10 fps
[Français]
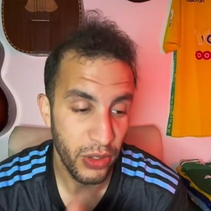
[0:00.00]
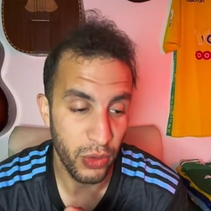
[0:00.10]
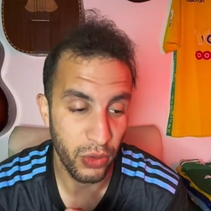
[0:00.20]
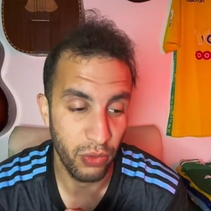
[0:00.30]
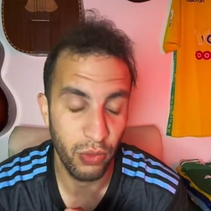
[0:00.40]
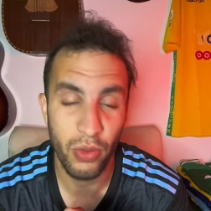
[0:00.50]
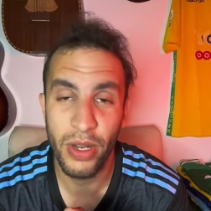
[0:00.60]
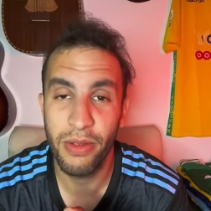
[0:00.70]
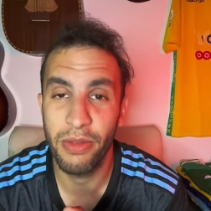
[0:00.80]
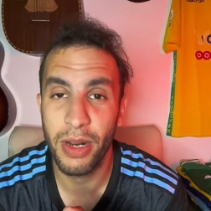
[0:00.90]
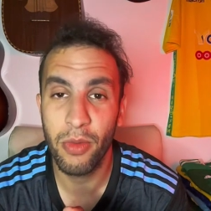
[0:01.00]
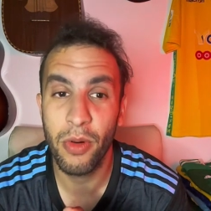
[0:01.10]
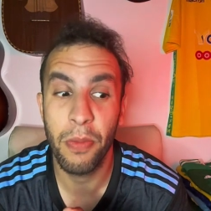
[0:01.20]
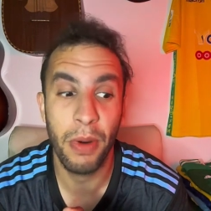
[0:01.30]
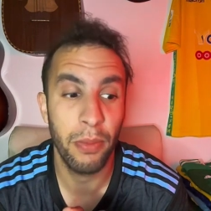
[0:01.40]
voulais vraiment
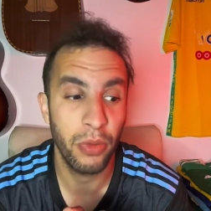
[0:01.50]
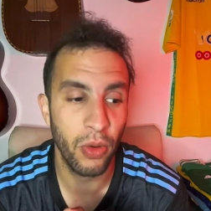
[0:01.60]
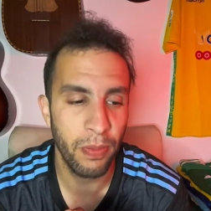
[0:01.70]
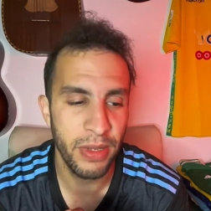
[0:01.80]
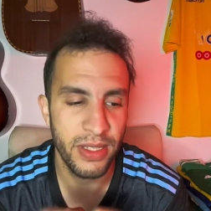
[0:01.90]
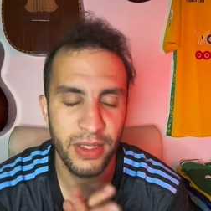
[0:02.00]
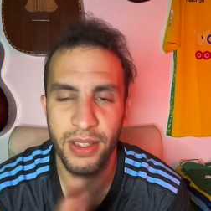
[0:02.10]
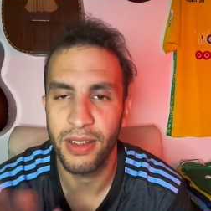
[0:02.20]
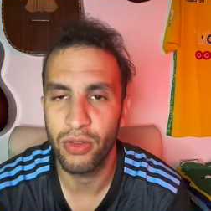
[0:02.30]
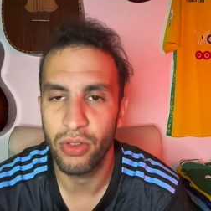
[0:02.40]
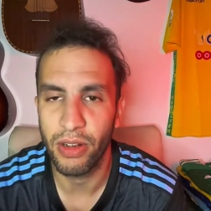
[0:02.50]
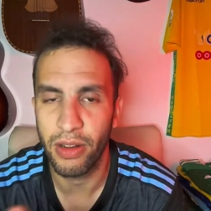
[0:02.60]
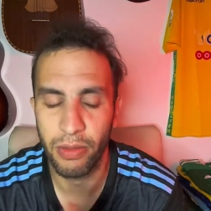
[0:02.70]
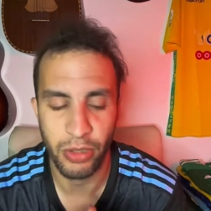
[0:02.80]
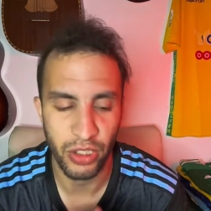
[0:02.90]
ne pas me tromper, c'était sur
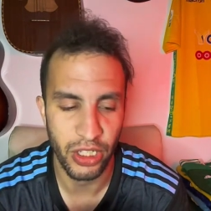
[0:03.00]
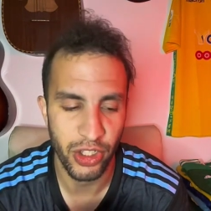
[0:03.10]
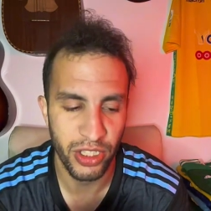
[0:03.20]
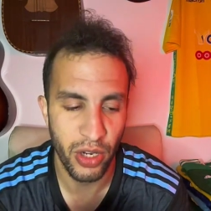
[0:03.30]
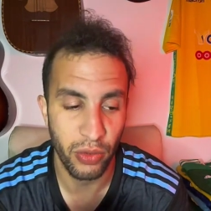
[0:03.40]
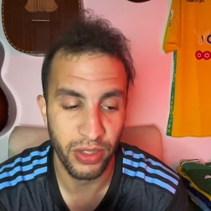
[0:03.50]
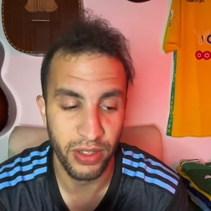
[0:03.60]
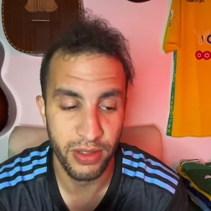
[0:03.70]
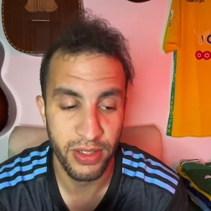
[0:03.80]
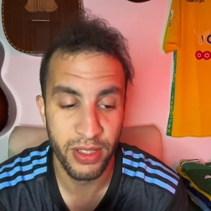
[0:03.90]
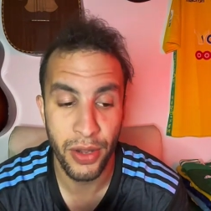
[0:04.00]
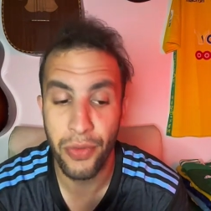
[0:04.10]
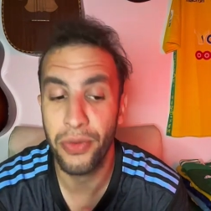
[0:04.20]
le match de contre Steve.